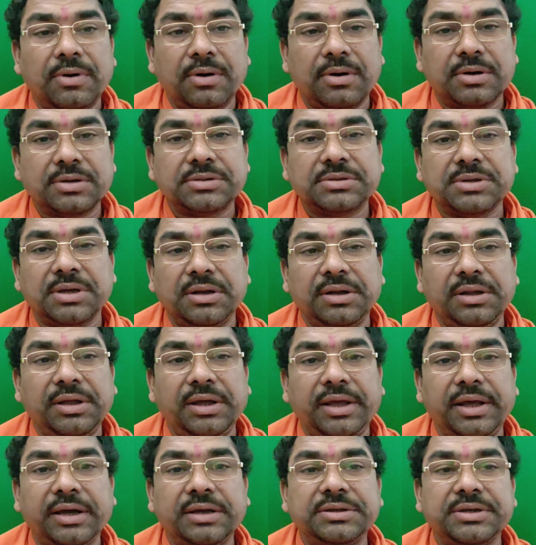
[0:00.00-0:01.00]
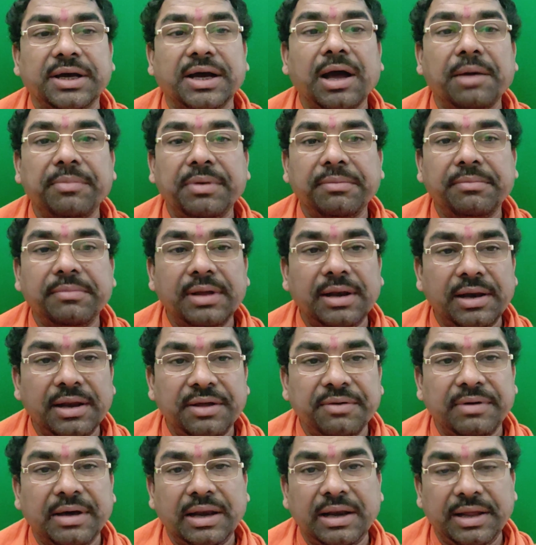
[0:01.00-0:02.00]
और शनि एक जगह में
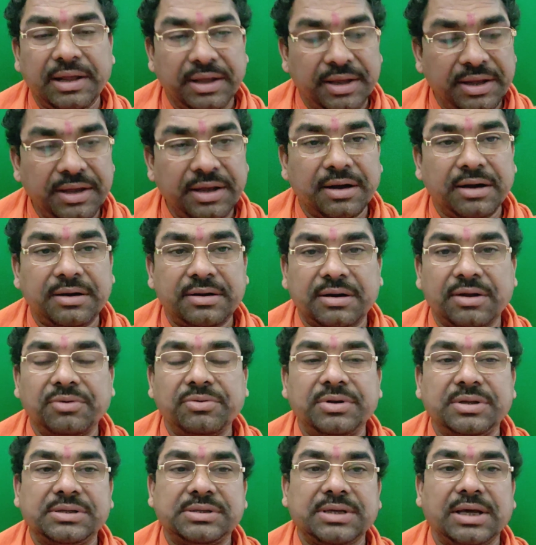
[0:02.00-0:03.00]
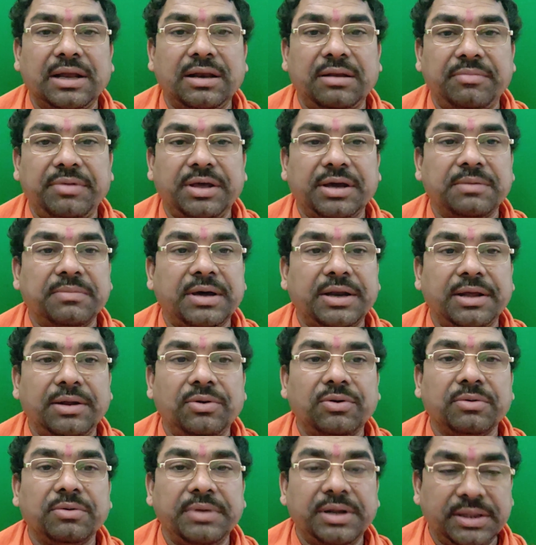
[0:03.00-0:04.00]
मिलने वाले हैं अठारह उन्नीस साल में एक बार ये
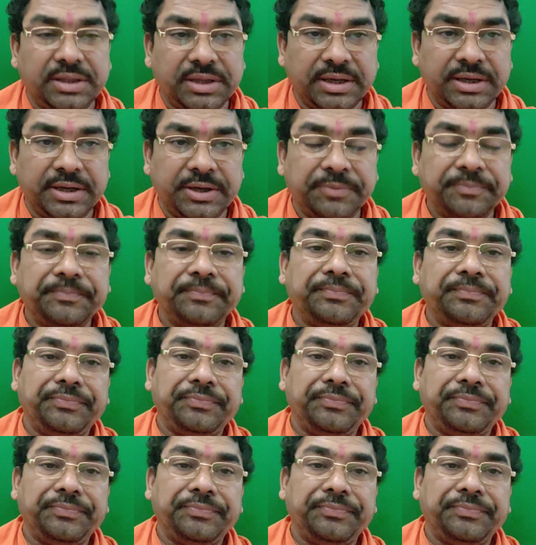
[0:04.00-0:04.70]
लोग मिलते हैं